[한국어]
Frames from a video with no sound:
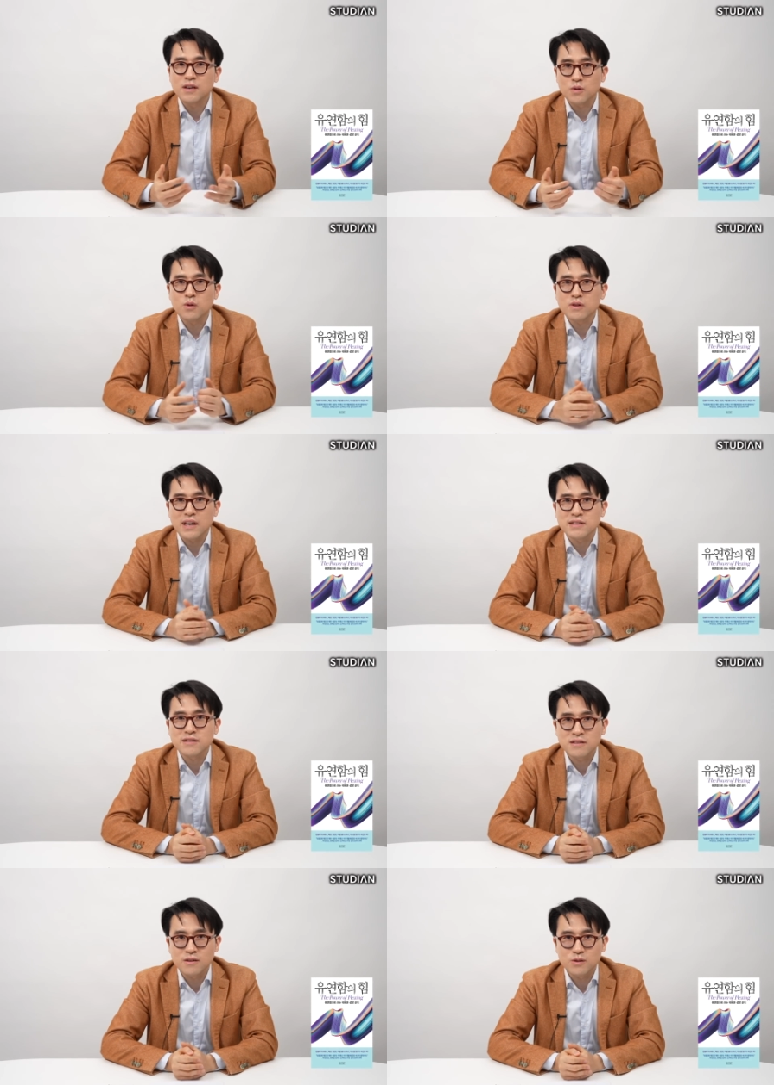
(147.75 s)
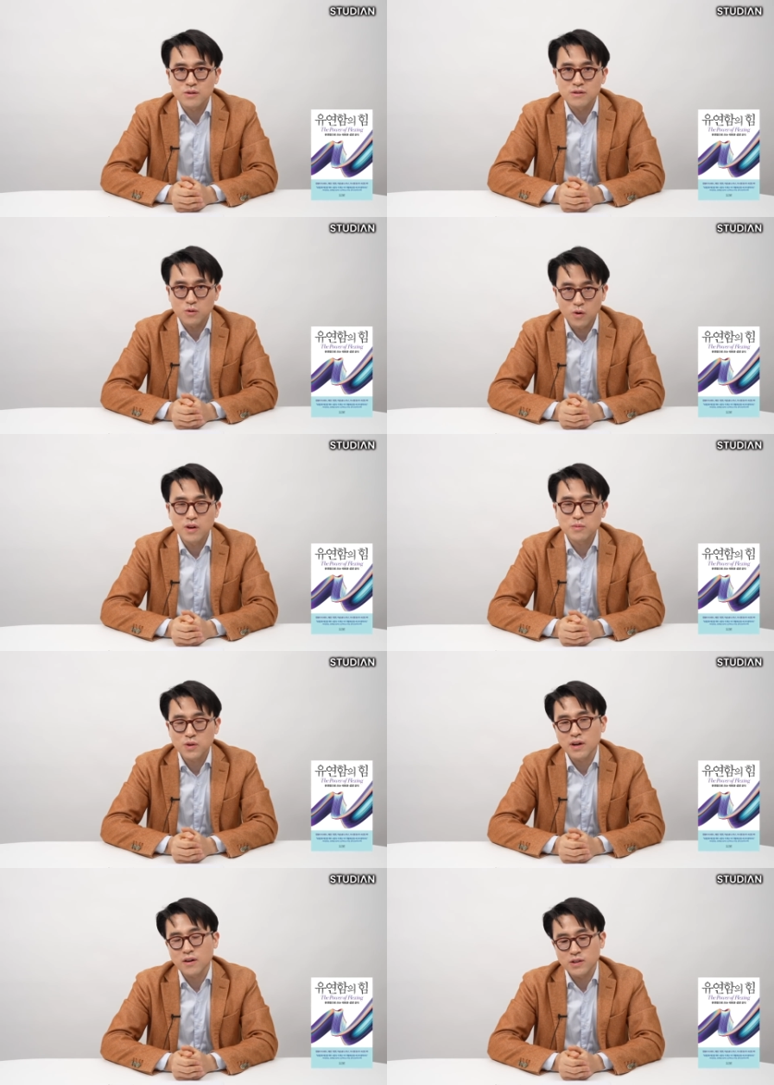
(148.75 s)
이런 걸 다스리는 것들도
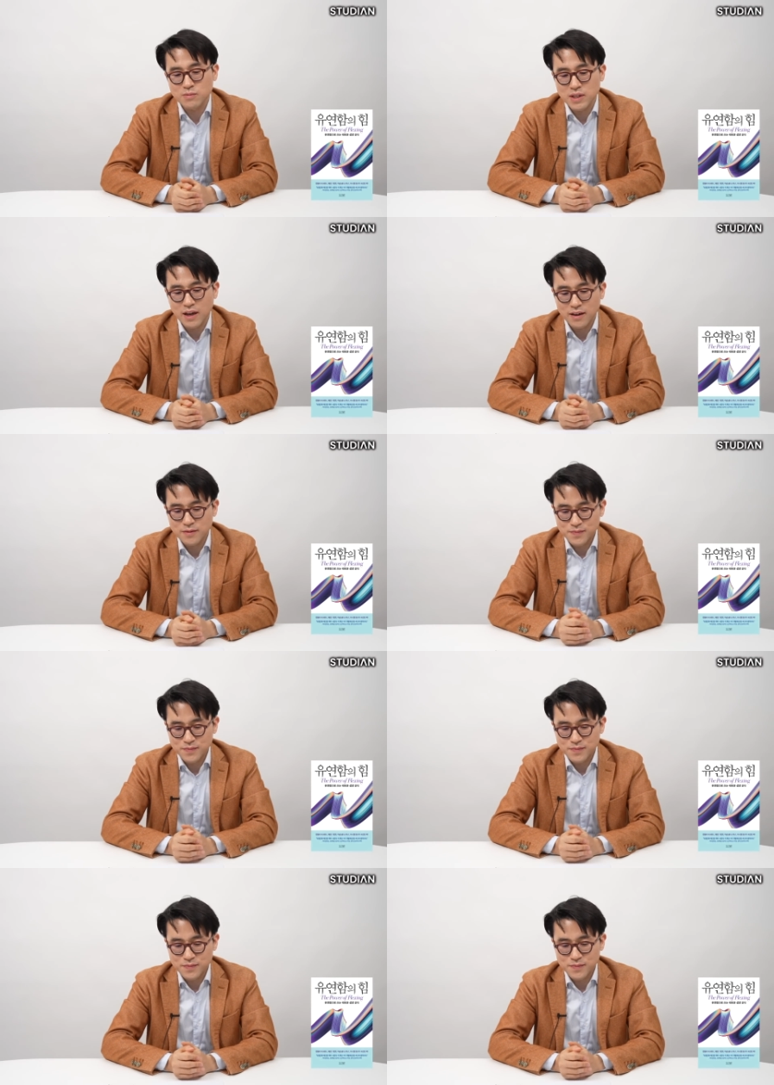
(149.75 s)
필요할 것입니다.